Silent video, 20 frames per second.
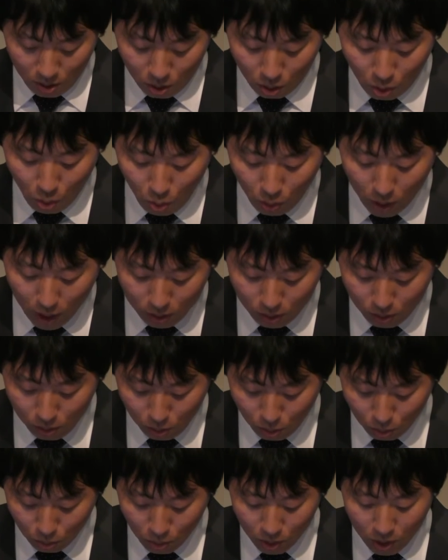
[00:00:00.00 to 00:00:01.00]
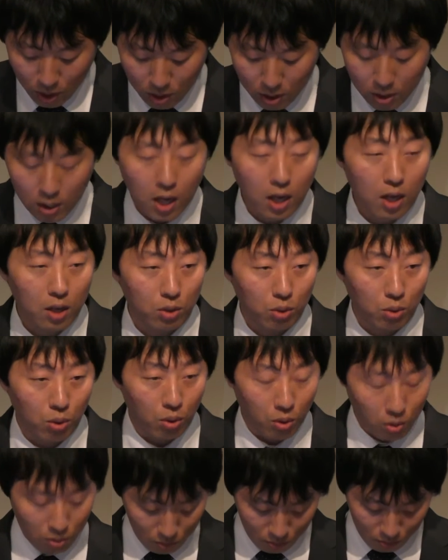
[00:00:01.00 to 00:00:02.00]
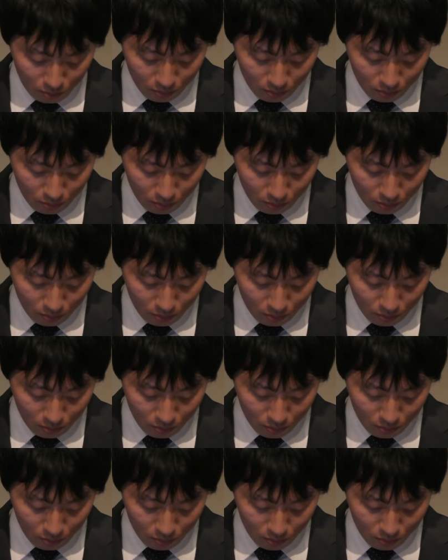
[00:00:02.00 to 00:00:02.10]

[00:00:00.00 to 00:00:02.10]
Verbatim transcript: 強化することにつながると